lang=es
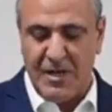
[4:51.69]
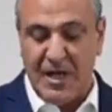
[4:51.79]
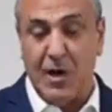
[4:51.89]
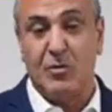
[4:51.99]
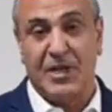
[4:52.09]

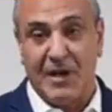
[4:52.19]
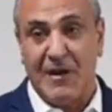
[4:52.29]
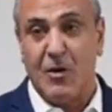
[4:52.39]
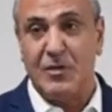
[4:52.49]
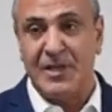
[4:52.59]
a un
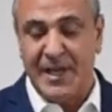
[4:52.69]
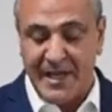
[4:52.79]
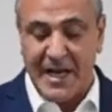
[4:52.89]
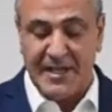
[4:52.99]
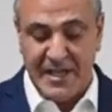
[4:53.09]
trabajo
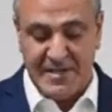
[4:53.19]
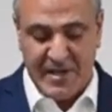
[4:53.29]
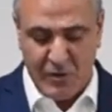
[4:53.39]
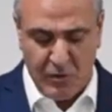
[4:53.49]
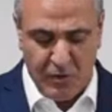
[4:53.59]
integral de
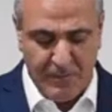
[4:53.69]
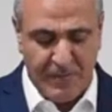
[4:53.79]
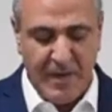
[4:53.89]
desarrollo.